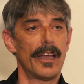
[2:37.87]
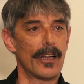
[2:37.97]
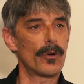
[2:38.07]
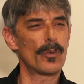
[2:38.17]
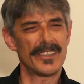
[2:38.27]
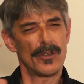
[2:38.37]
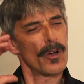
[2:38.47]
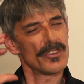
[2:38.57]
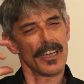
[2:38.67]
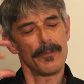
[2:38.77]
Ecco, questa è una
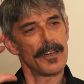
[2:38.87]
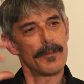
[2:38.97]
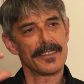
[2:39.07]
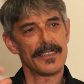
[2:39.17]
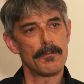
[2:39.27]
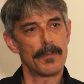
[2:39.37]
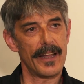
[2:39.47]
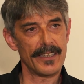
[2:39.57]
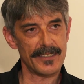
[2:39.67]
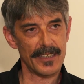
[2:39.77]
cosa che mi è rimasta
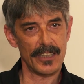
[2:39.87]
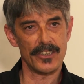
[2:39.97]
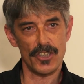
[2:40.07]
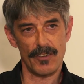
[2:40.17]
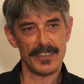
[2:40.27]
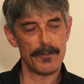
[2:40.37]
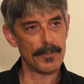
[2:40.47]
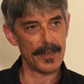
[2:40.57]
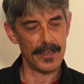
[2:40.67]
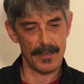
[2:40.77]
impressa, che diceva
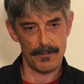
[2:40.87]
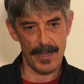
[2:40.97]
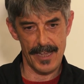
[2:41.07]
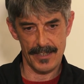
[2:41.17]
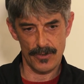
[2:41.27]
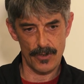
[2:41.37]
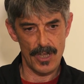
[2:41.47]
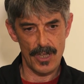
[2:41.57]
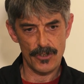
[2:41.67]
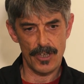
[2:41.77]
sempre il maestro,
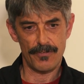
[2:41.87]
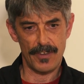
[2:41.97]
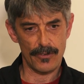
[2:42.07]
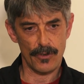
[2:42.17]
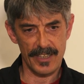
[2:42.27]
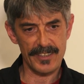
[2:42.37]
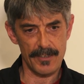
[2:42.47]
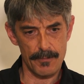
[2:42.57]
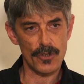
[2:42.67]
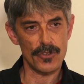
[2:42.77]
cioè il fatto che
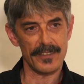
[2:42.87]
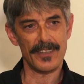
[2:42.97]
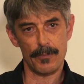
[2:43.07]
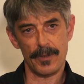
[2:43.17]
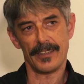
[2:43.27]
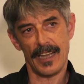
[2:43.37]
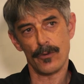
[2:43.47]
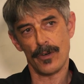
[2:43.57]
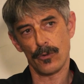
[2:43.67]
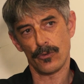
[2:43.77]
sì, bisogna
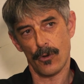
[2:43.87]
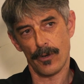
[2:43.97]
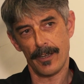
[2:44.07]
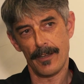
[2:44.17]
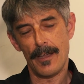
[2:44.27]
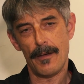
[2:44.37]
interpretare un autore,